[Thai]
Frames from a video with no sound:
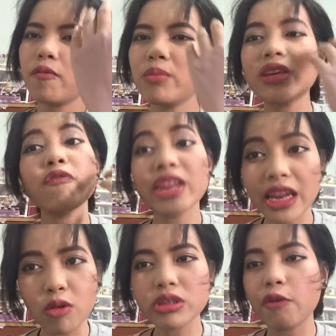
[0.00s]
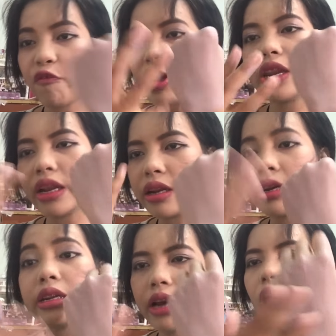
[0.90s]
ไม่ใช่ฟินิชลุคสิฟินิช
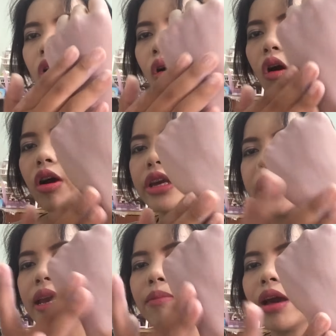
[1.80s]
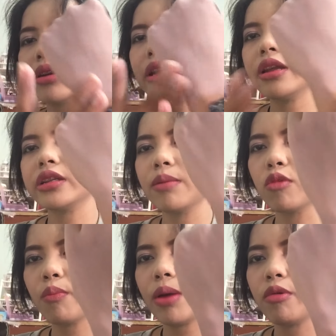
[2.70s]
เนื้อของครีมแล้วที่ซึม
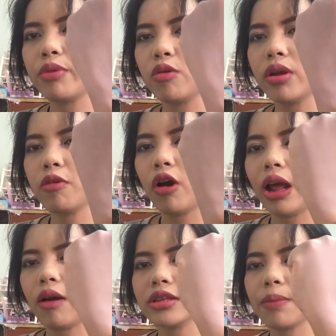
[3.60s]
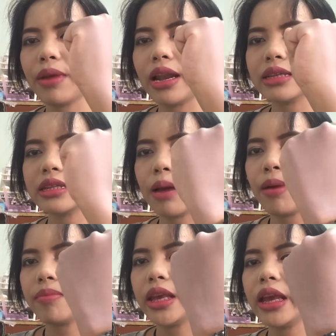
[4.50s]
ลงไปบนผิวเรียบร้อยแล้ว ก็จะเป็นลักษณะ
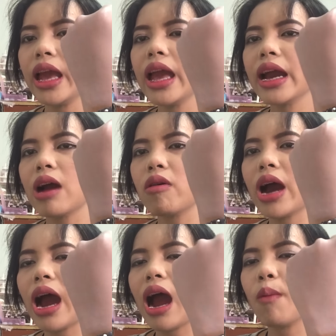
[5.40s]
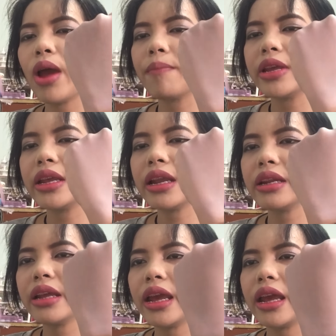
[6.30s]
แบบนี้ขาวๆแบบนี้
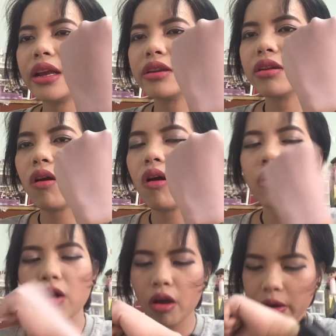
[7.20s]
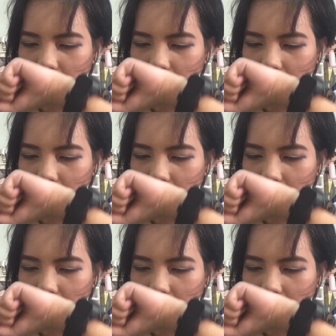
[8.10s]
นั่นเองเนาะก็